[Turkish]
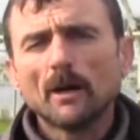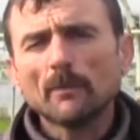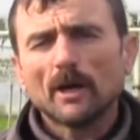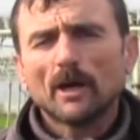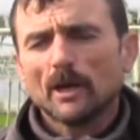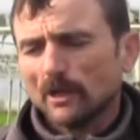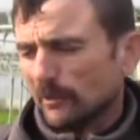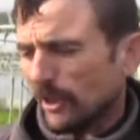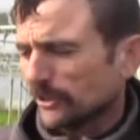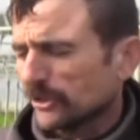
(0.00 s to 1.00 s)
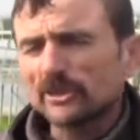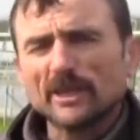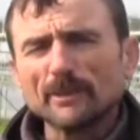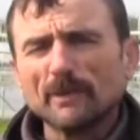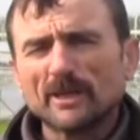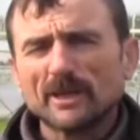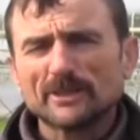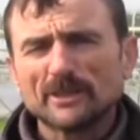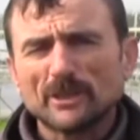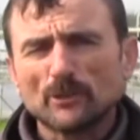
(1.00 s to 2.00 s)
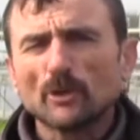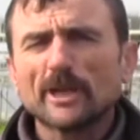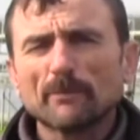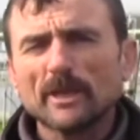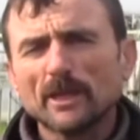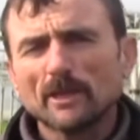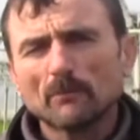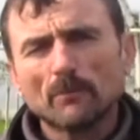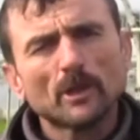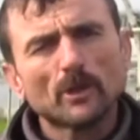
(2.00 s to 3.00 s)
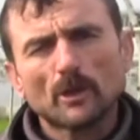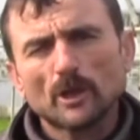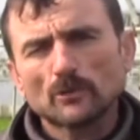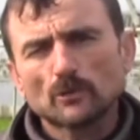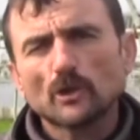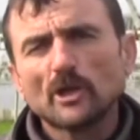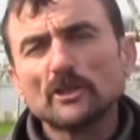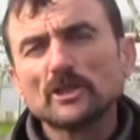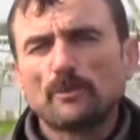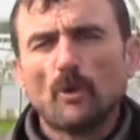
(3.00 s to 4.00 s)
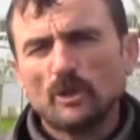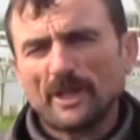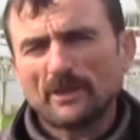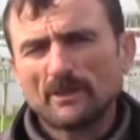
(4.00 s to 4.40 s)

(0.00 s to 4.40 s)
Ama hazır tarım arazilerini yok etmek bana göre çok yanlış bir olay.